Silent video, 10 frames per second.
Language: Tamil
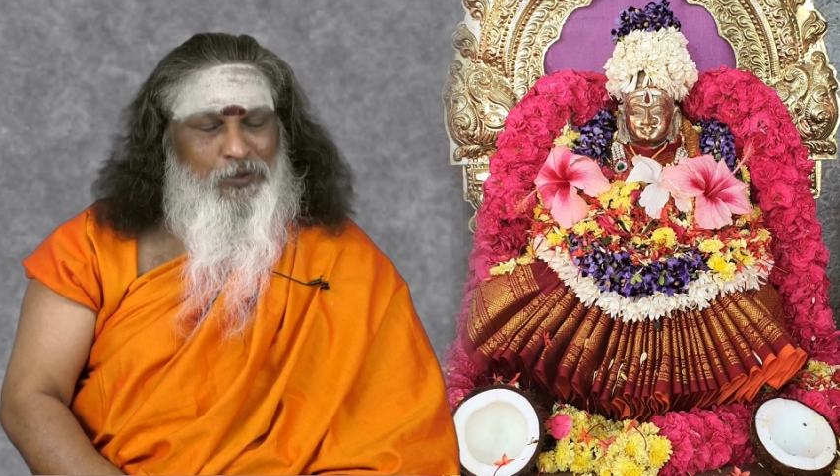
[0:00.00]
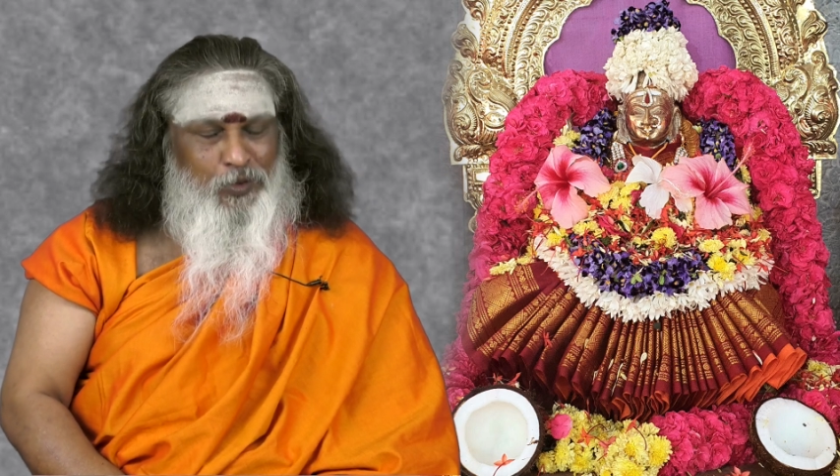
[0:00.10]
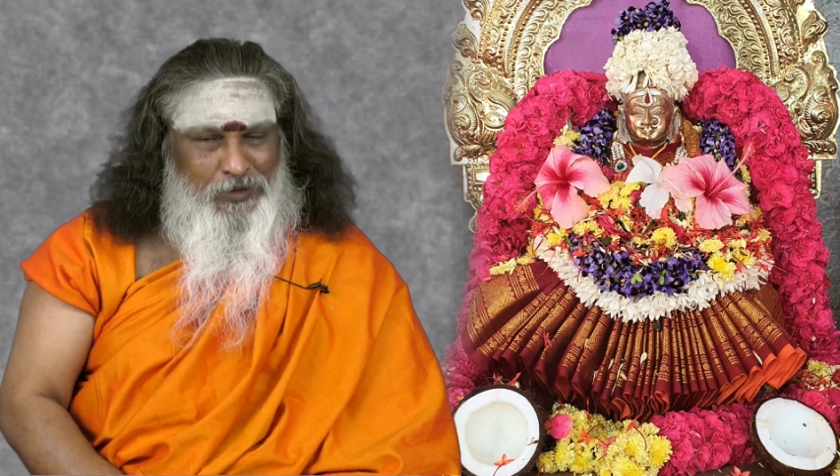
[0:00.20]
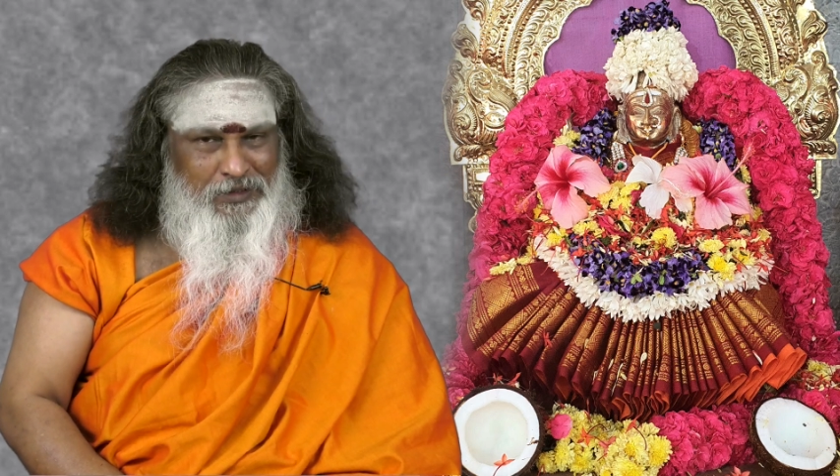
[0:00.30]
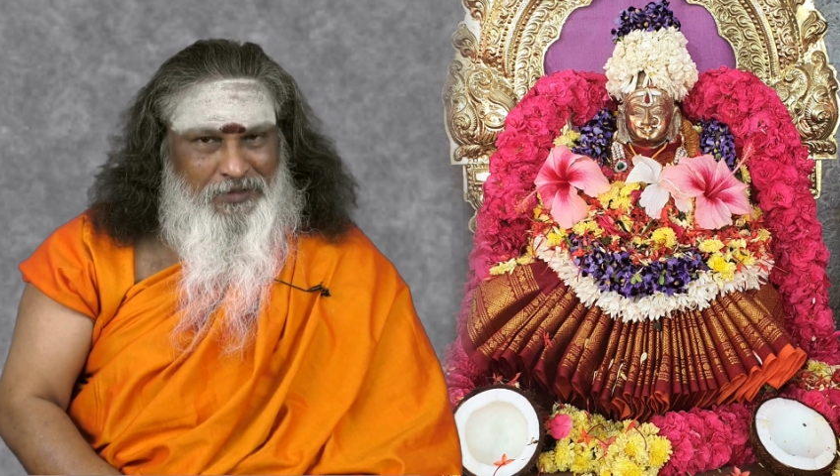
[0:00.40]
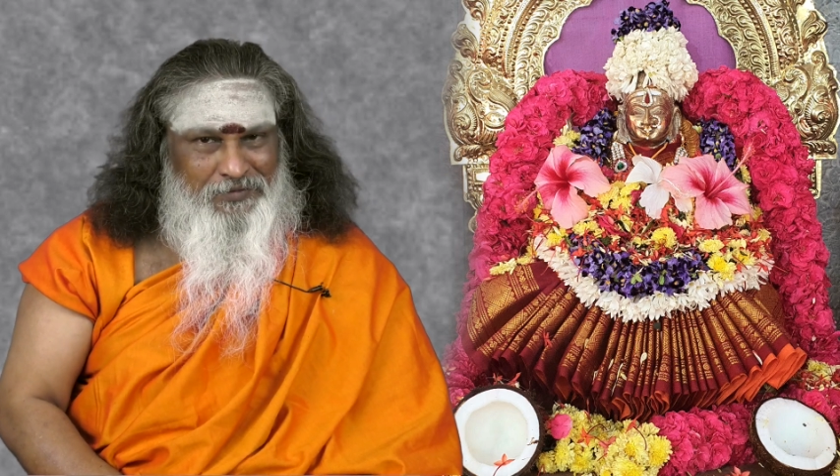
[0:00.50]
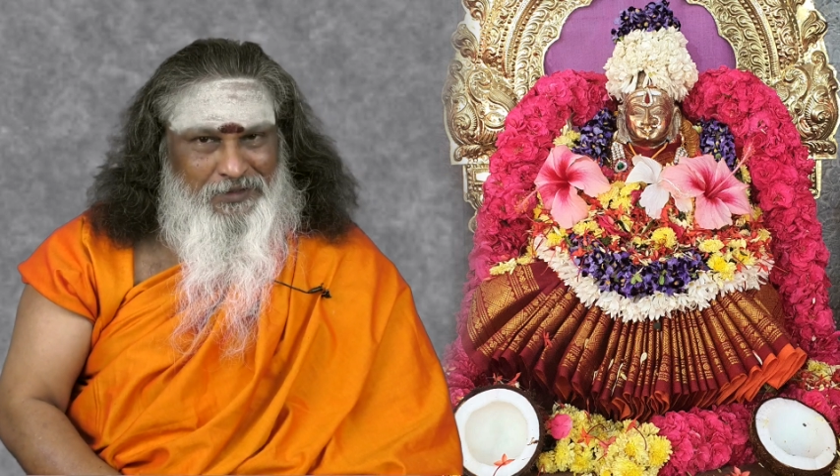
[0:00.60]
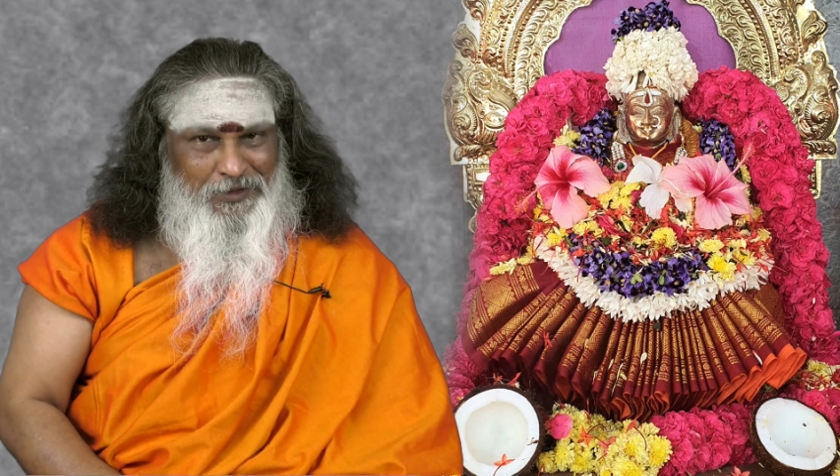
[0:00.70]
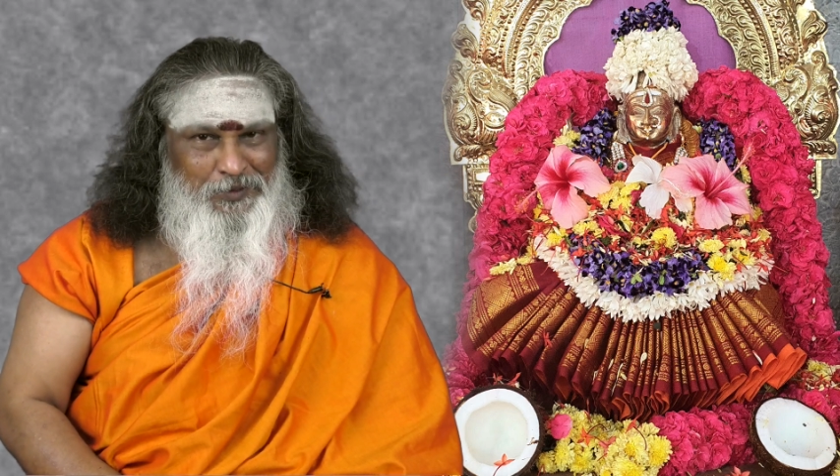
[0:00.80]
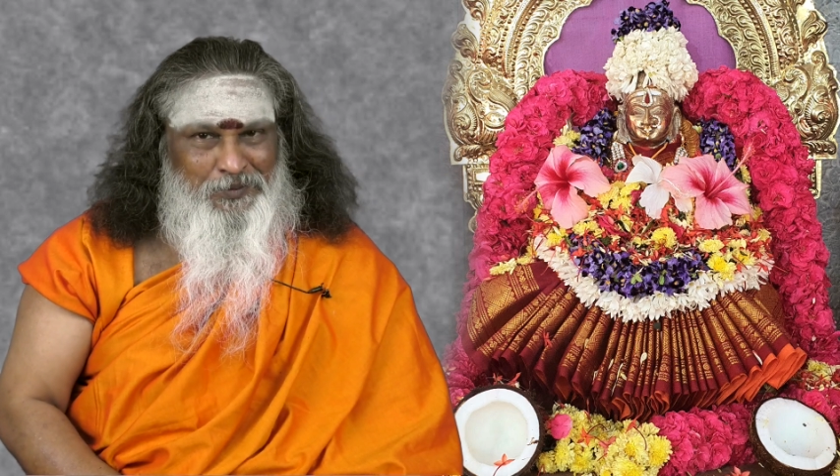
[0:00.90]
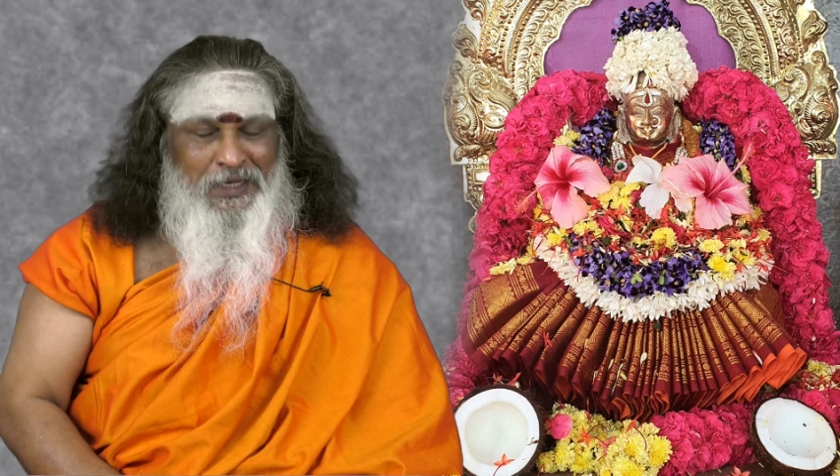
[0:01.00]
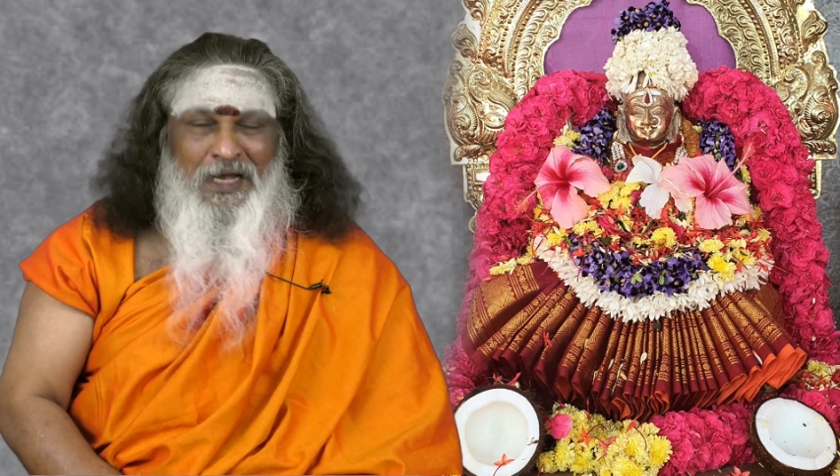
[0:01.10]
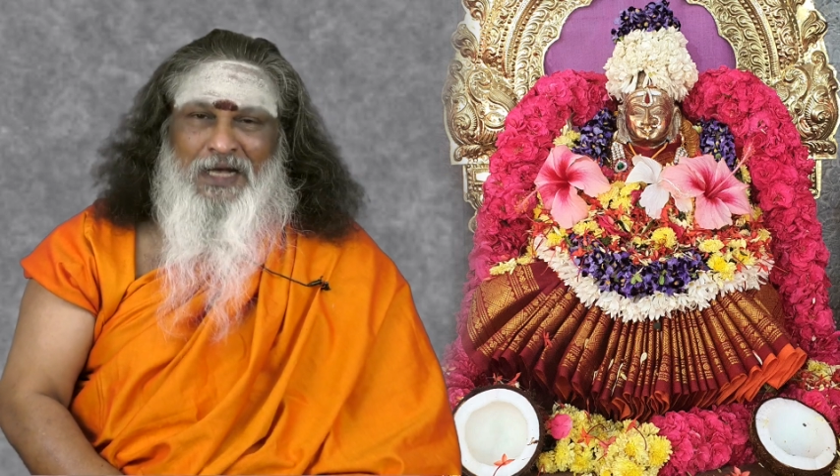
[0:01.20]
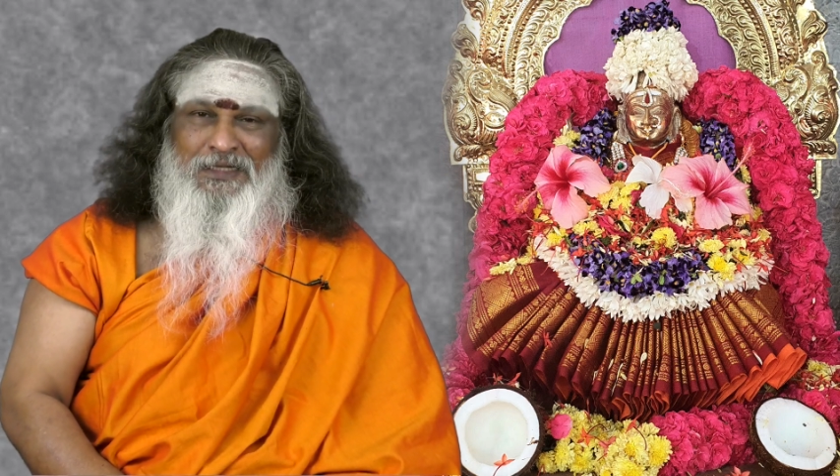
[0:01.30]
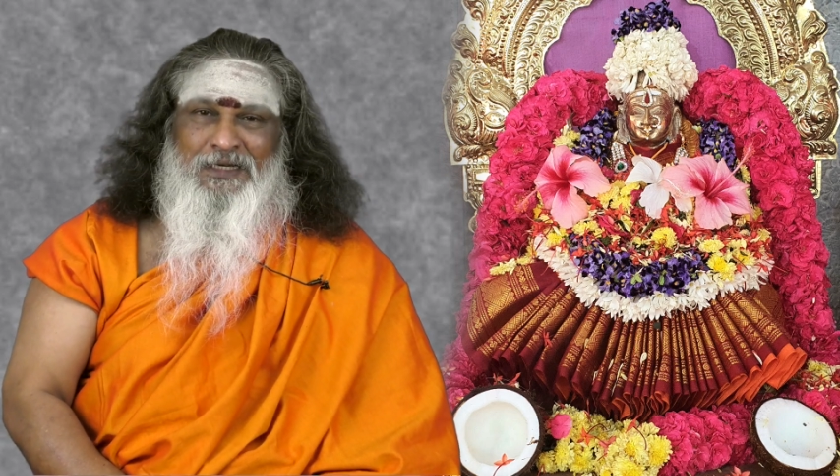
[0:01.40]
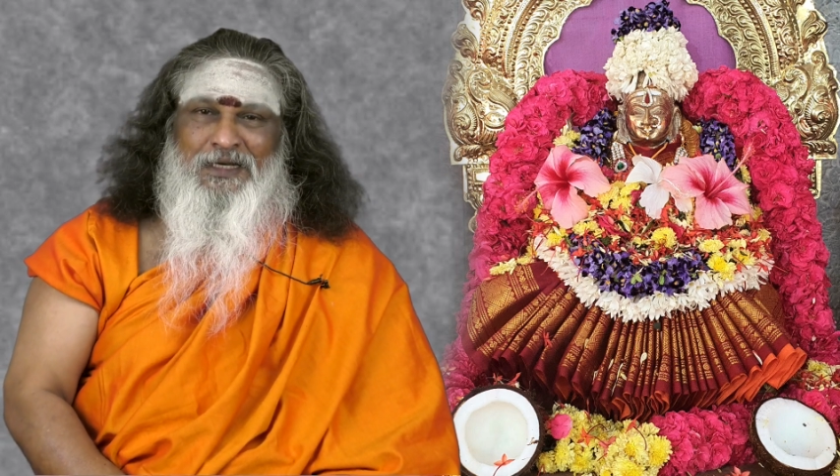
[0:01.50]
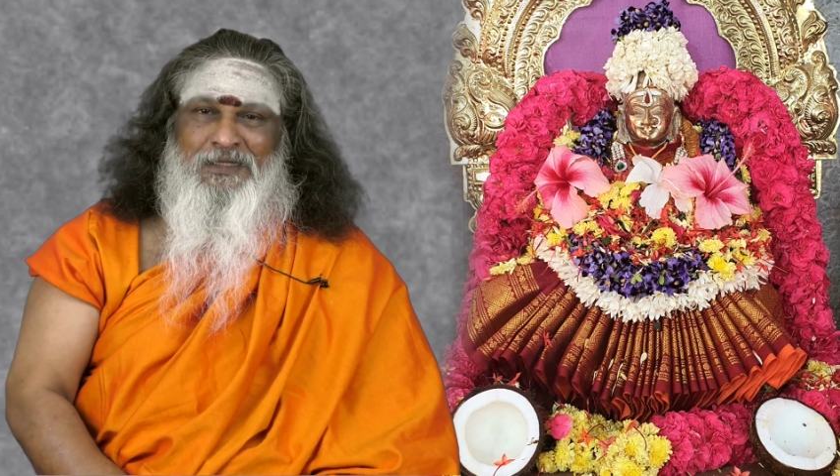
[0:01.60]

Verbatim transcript: கொடுக்க வேண்டும் அதற்கு